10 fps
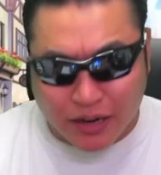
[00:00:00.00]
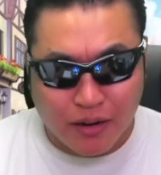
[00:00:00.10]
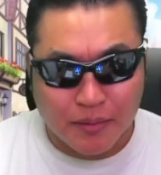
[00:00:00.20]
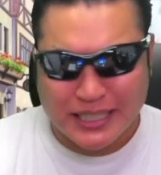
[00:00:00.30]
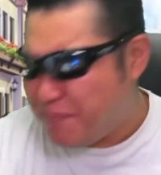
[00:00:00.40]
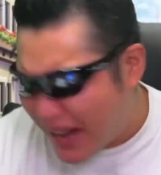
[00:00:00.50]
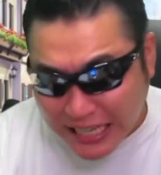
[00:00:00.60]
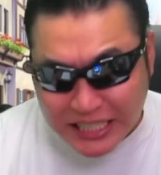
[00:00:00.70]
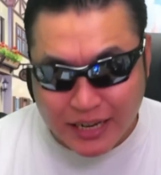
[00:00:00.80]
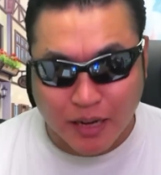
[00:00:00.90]
んだこれは銀
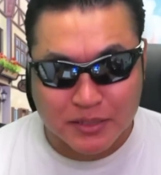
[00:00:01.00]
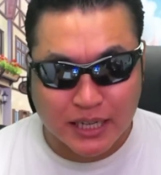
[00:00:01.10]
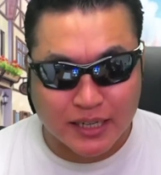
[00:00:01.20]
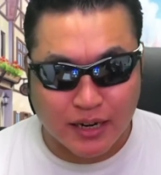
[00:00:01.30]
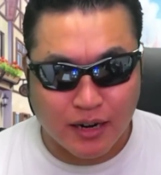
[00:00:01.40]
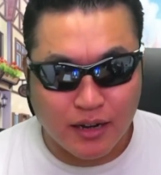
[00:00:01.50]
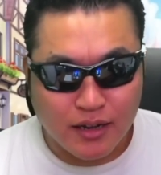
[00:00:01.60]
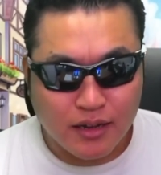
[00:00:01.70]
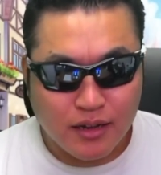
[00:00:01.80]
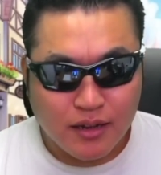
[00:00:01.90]
ばっかじゃねえかお前さっきから。
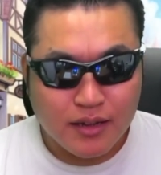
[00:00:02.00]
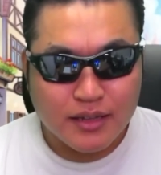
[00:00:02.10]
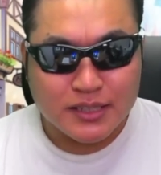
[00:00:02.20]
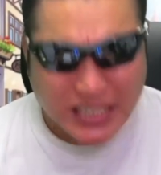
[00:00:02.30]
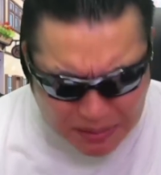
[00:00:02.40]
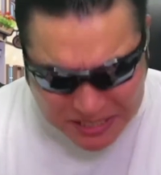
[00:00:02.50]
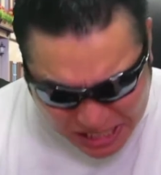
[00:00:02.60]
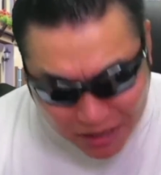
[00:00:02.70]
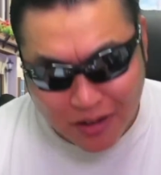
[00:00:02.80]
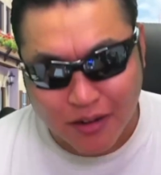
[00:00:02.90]
すな
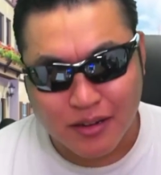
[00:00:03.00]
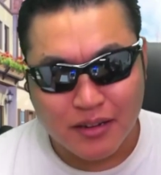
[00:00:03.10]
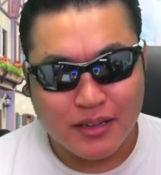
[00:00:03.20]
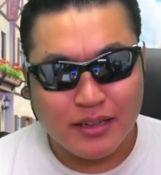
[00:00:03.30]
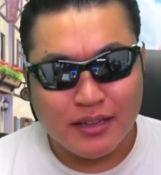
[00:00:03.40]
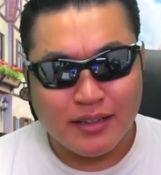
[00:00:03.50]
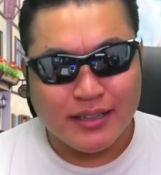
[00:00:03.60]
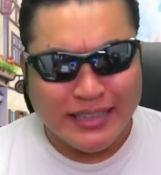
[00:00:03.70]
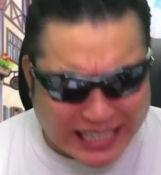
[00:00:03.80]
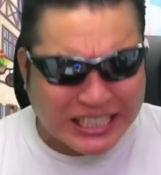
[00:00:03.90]
わち出ろよ
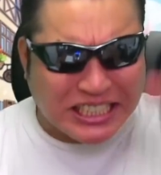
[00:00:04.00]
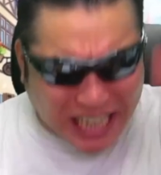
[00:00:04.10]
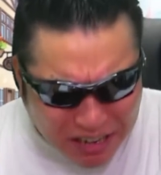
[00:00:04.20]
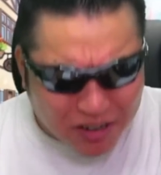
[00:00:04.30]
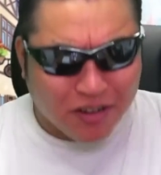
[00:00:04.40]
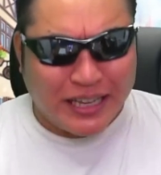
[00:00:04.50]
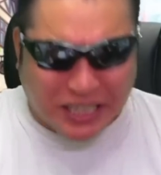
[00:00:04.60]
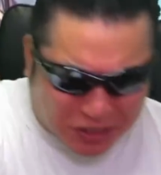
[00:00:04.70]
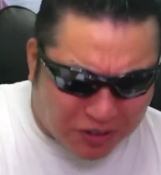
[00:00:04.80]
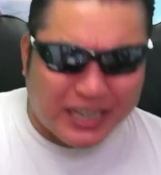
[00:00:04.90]
2時出ろ
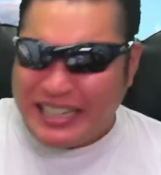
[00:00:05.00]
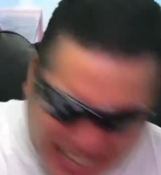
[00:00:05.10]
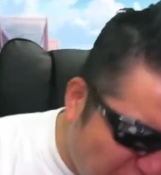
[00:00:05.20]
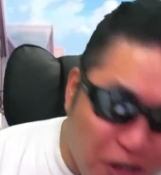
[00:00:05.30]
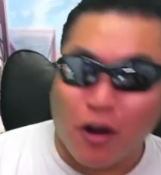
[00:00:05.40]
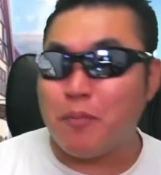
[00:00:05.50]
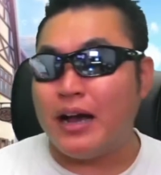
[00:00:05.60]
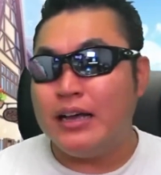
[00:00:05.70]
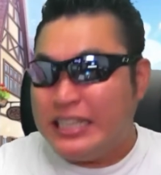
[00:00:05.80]
よ1個ぐらい出ろよお